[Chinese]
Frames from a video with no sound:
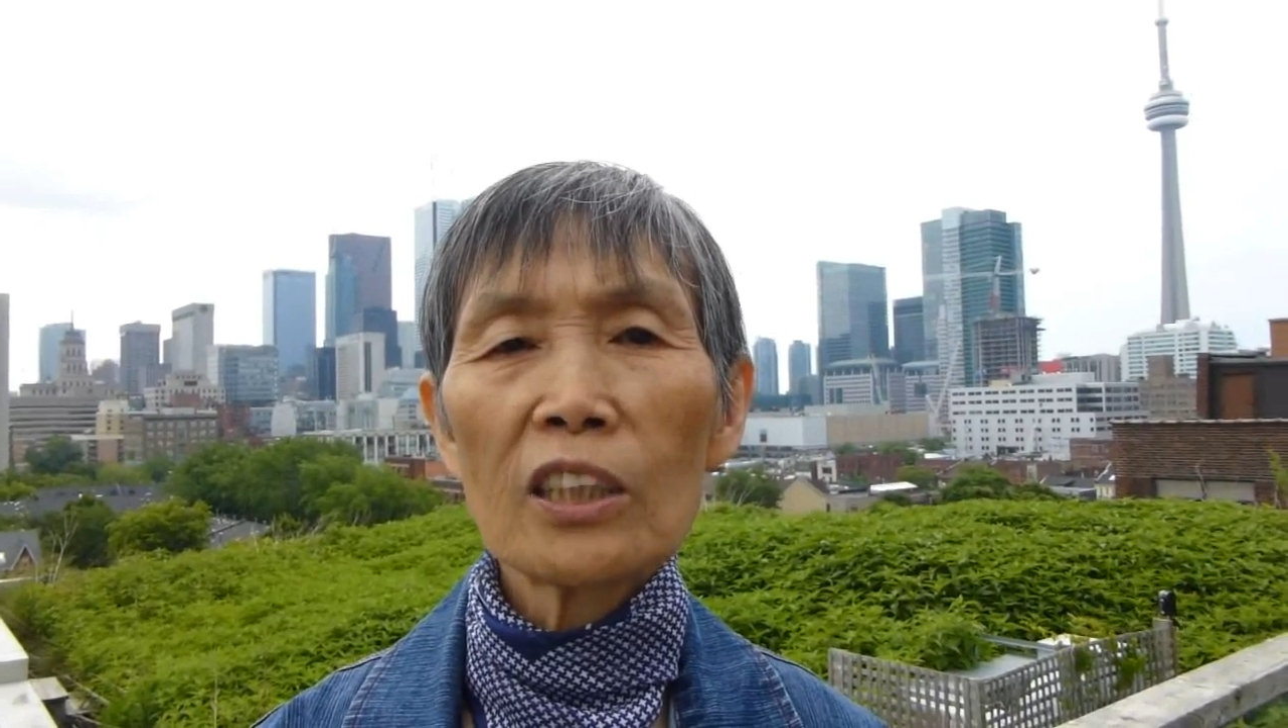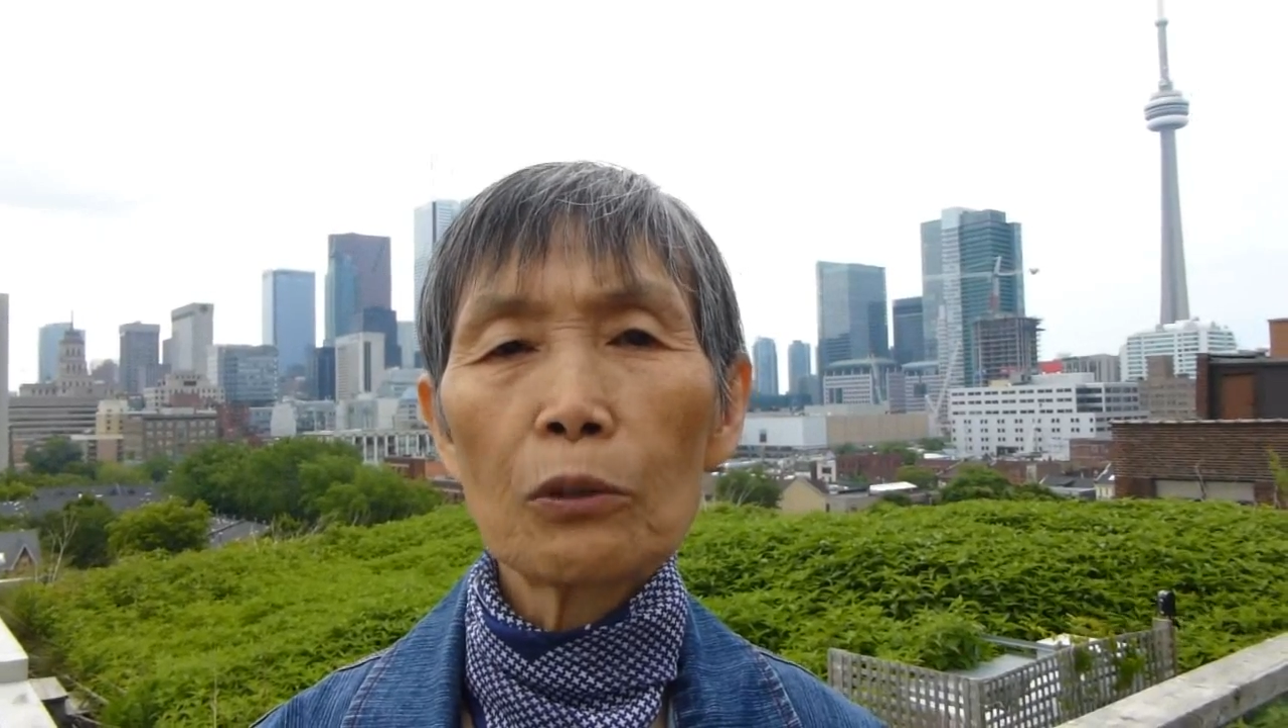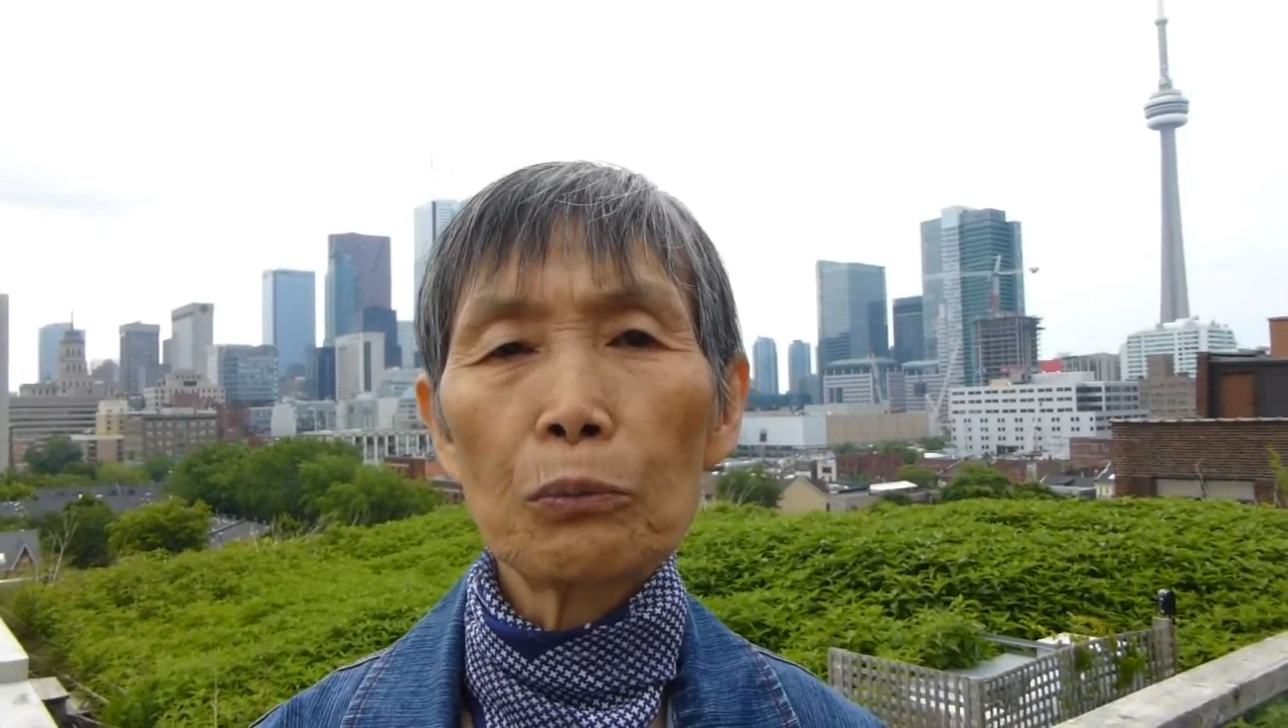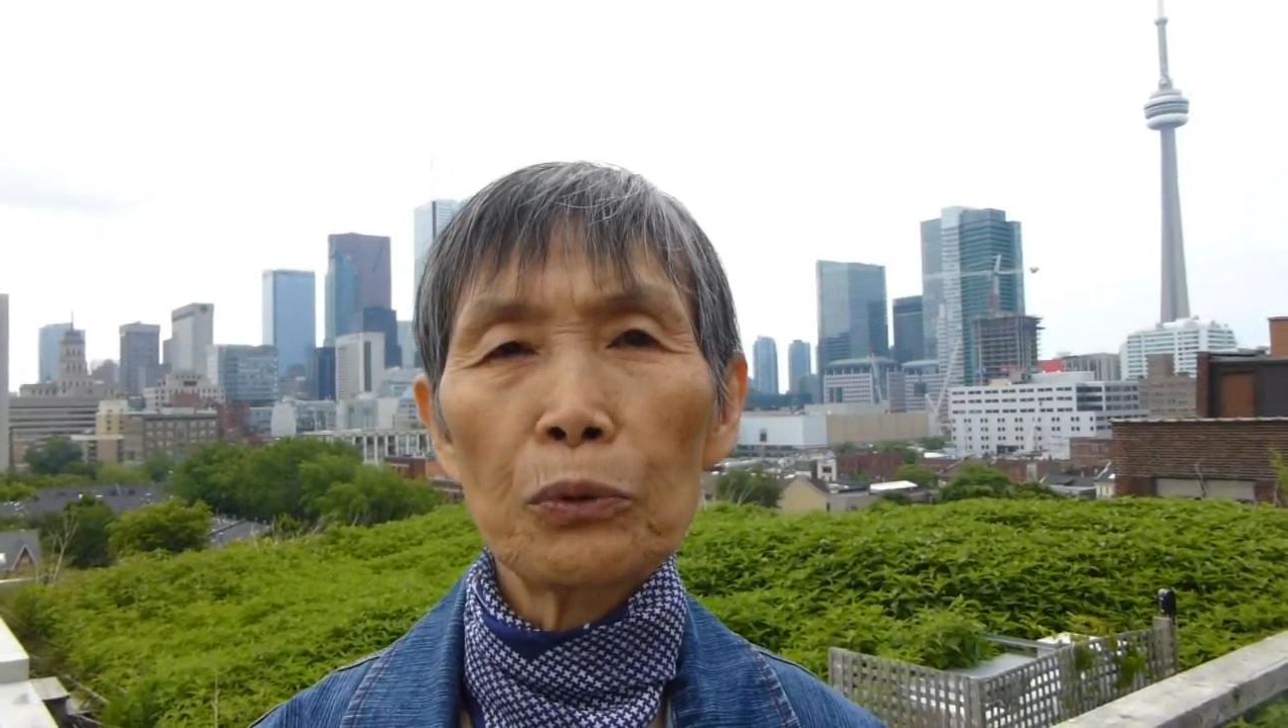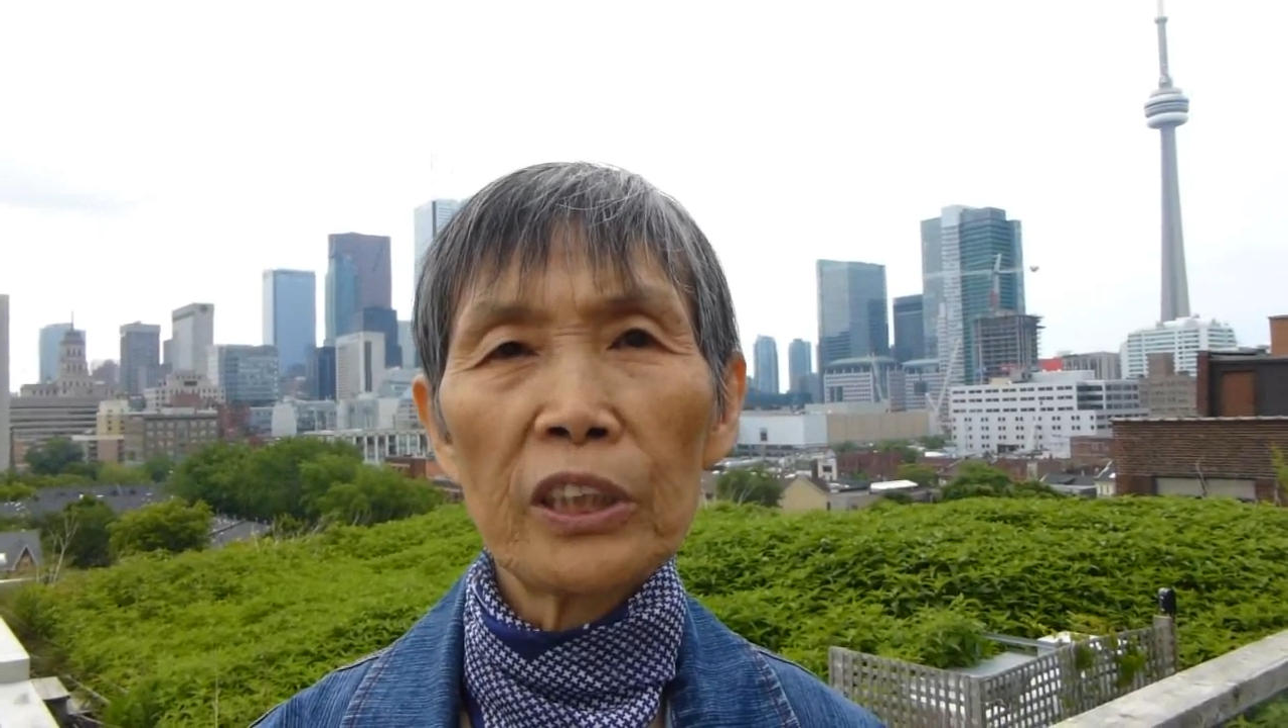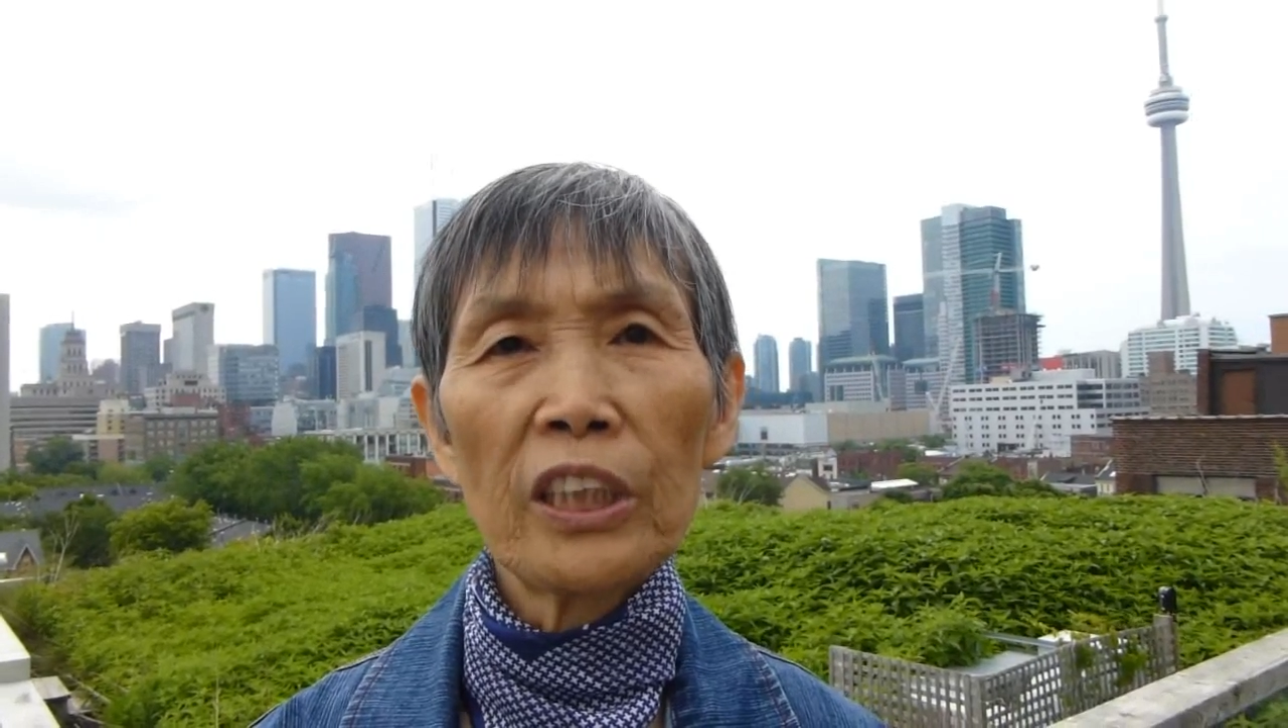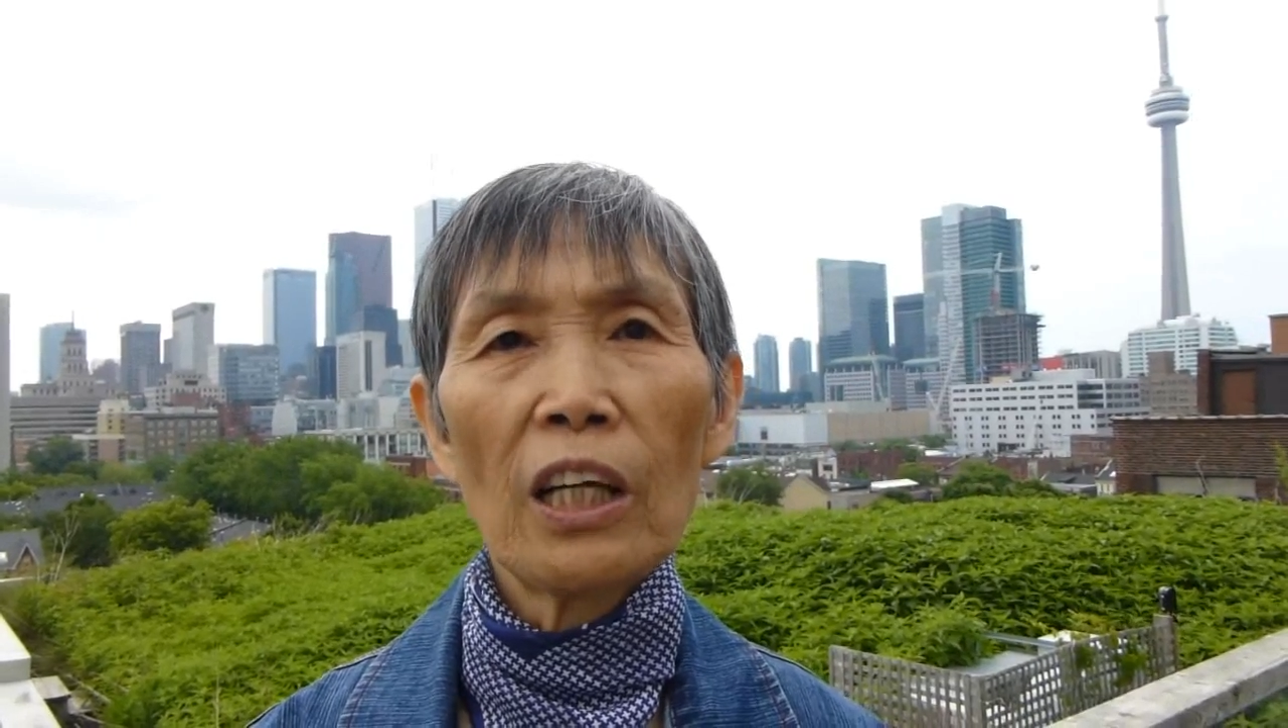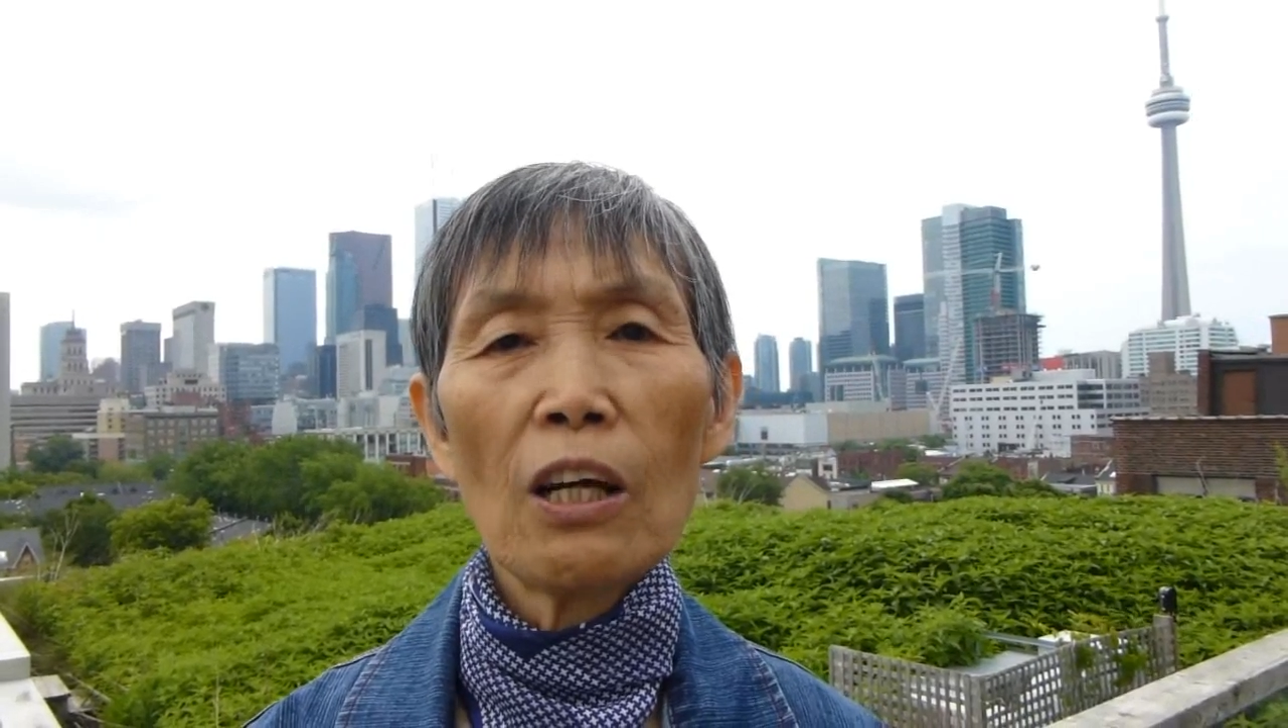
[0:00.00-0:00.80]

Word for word: 十五日